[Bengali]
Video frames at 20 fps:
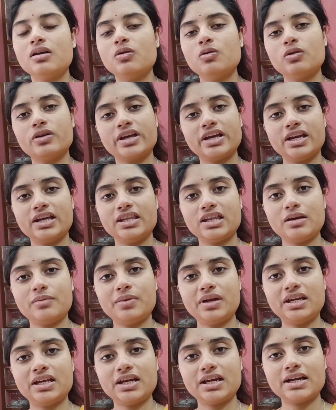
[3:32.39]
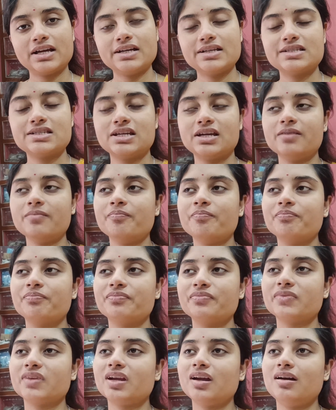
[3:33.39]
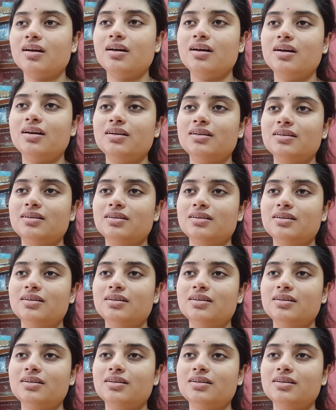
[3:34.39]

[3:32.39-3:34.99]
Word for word: ও খেয়ে দিয়ে বেরিয়ে গেছে আর